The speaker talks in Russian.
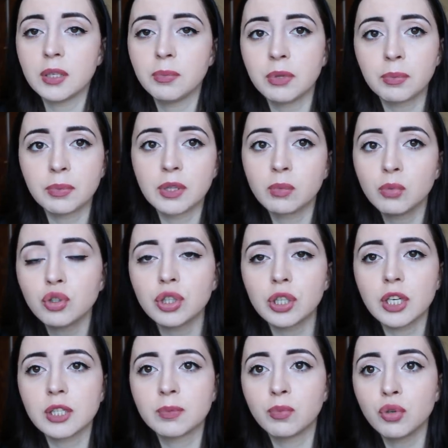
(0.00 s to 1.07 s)
именно потому что
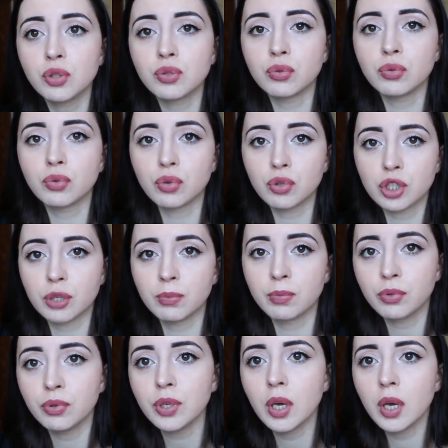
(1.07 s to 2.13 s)
я использую тот
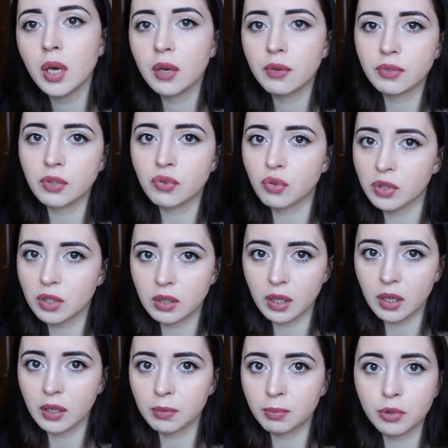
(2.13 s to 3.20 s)
шампунь, вот этот вот Клэр.